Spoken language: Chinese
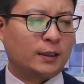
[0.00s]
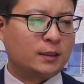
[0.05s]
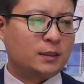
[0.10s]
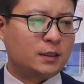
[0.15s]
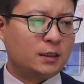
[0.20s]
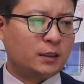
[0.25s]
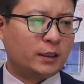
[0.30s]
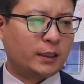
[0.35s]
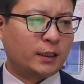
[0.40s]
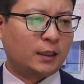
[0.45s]
那
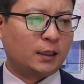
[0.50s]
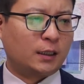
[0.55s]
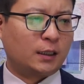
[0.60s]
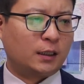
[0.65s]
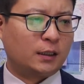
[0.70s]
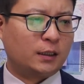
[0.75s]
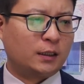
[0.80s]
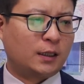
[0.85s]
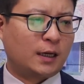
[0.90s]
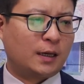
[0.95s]
今天
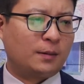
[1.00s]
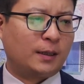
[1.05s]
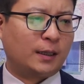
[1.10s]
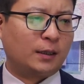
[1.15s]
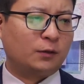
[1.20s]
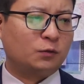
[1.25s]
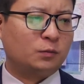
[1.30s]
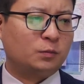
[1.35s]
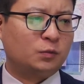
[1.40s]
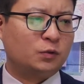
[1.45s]
啊，一开
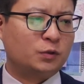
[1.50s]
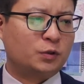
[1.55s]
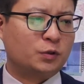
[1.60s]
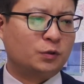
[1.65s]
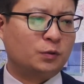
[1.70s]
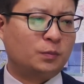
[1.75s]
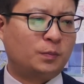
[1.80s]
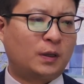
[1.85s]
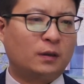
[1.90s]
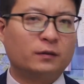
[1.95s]
盘卢布
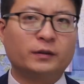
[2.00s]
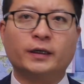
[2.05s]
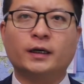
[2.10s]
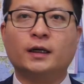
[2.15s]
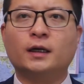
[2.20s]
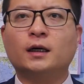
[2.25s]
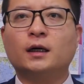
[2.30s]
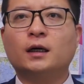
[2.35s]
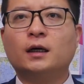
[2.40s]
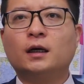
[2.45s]
就暴跌
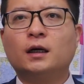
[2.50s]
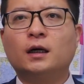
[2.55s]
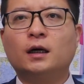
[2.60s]
了，